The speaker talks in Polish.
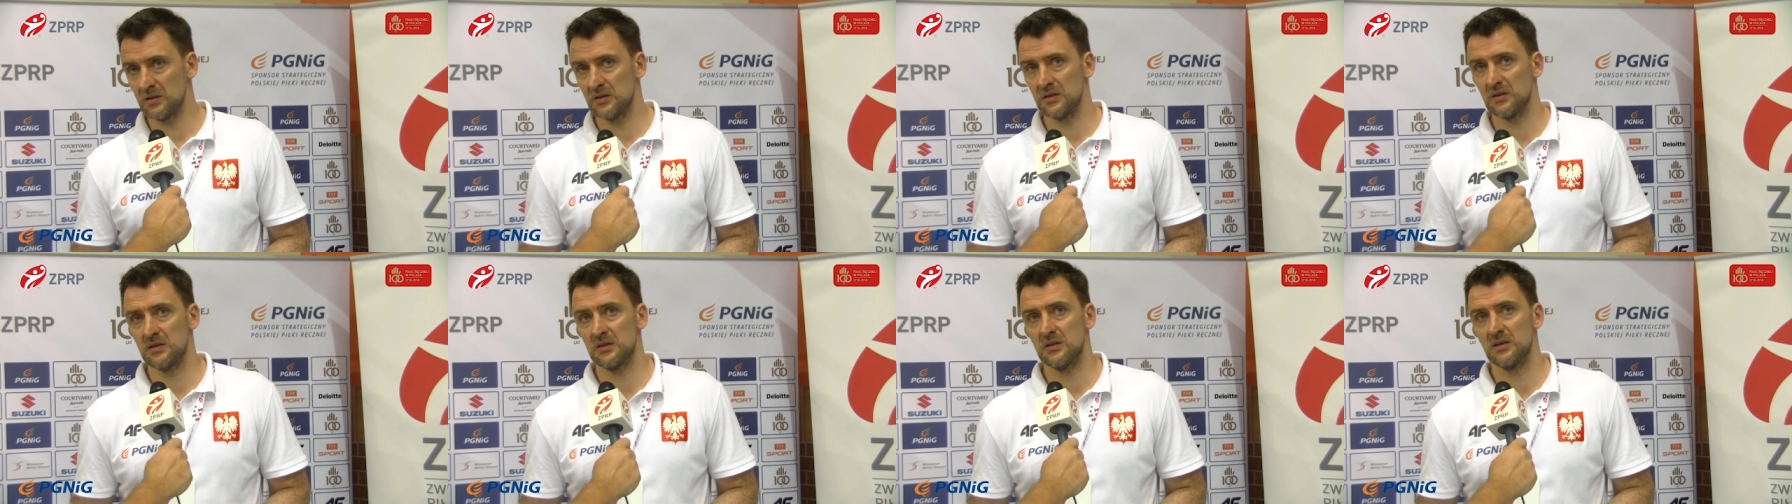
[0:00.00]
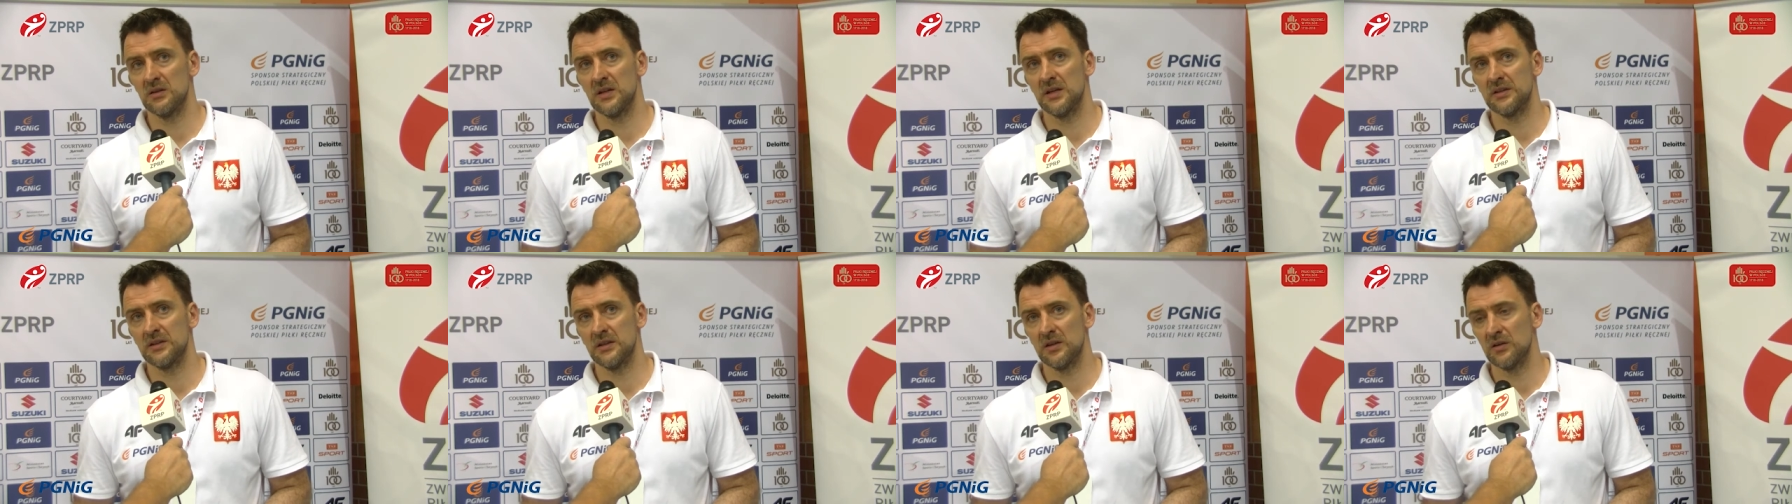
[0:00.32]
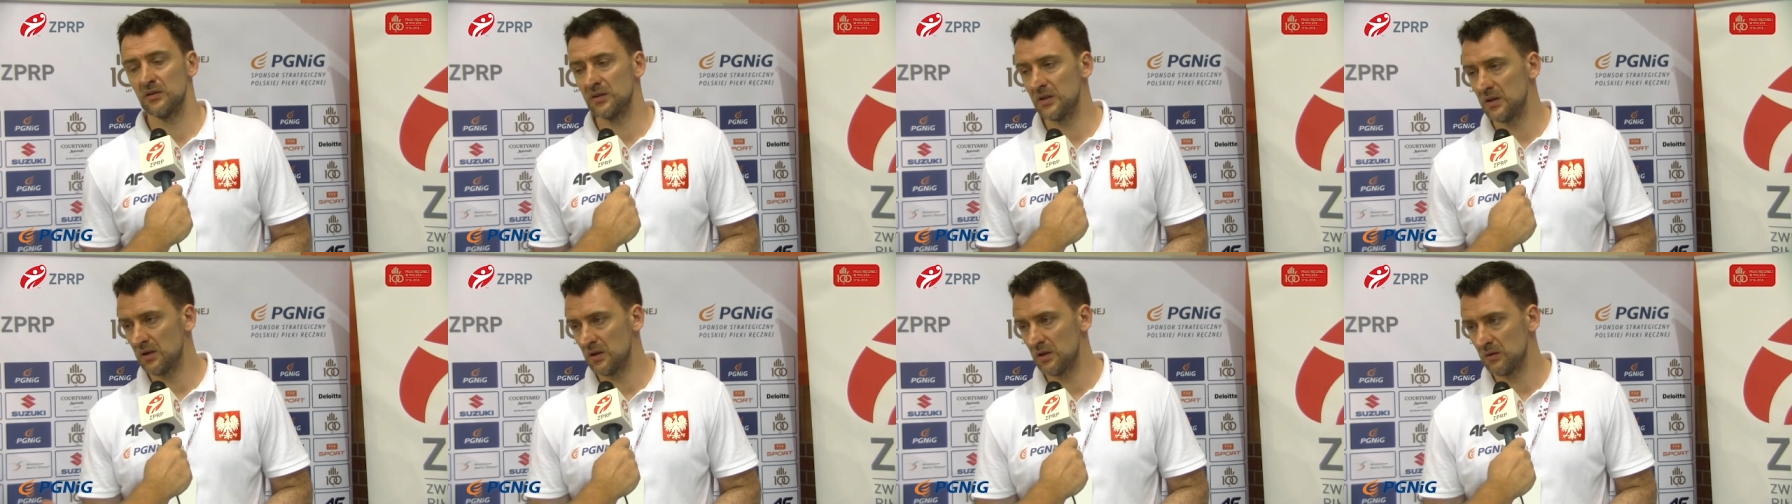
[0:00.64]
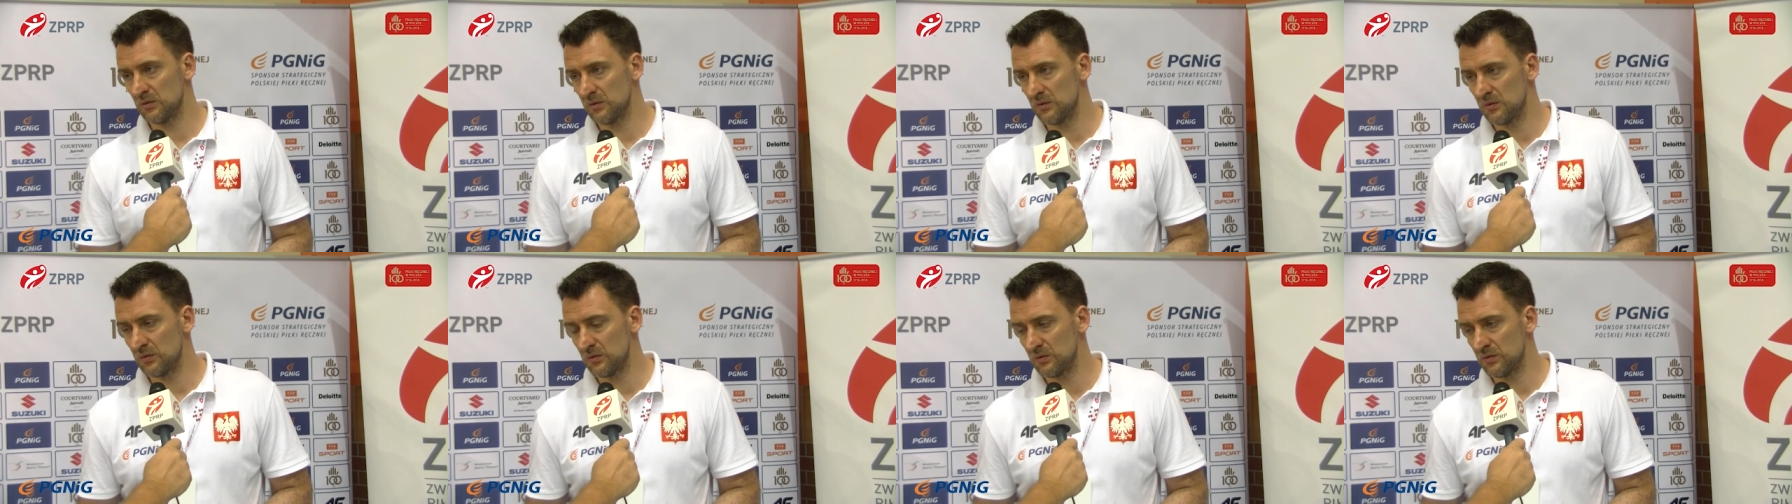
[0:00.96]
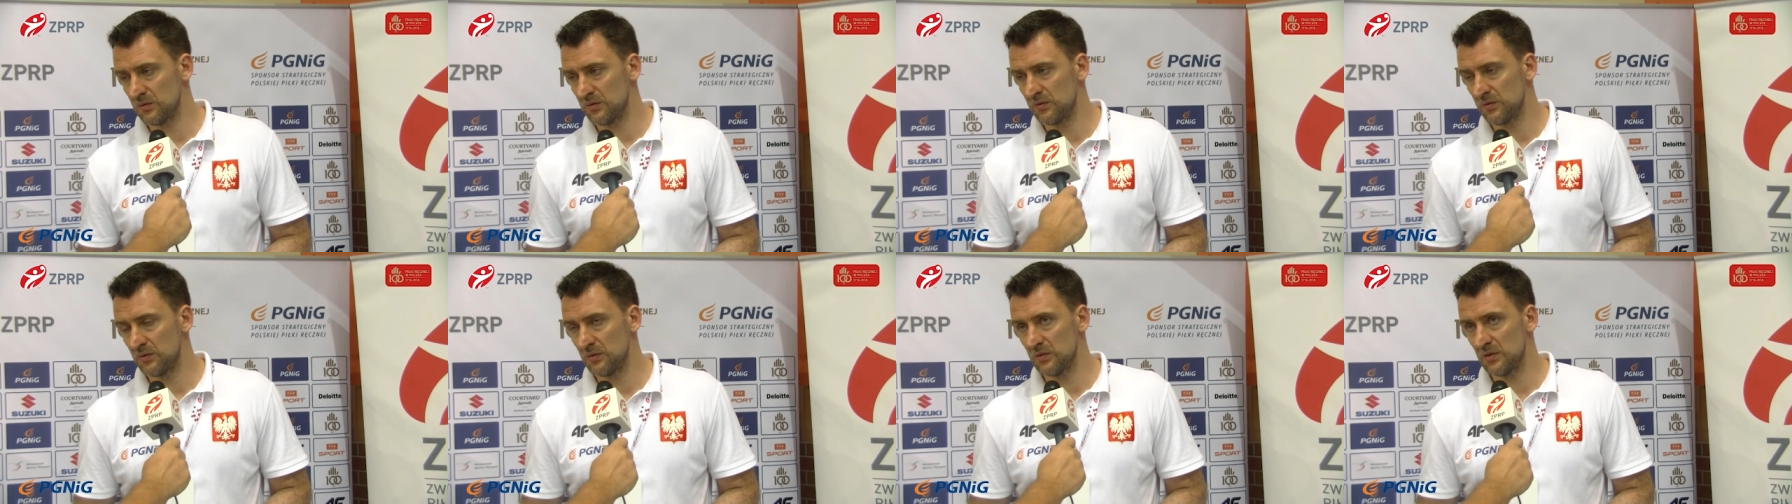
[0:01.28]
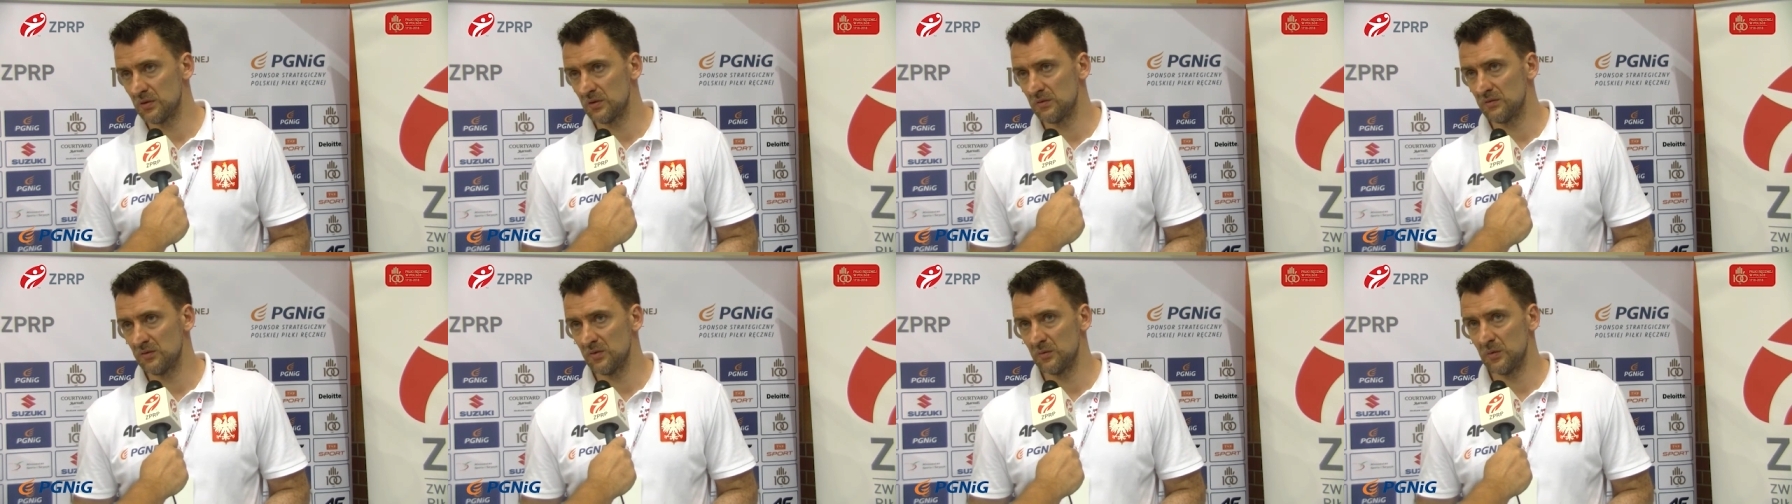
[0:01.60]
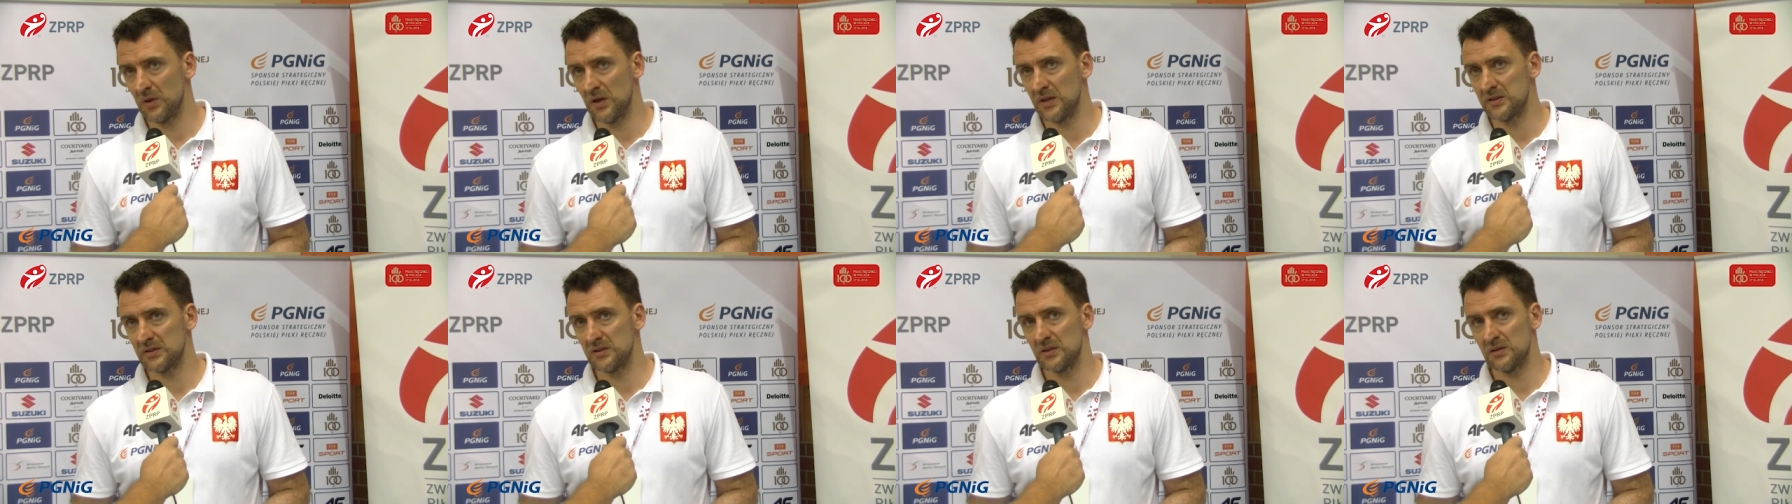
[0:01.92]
e, i dlatego nie grał w dłuższym wymiarze.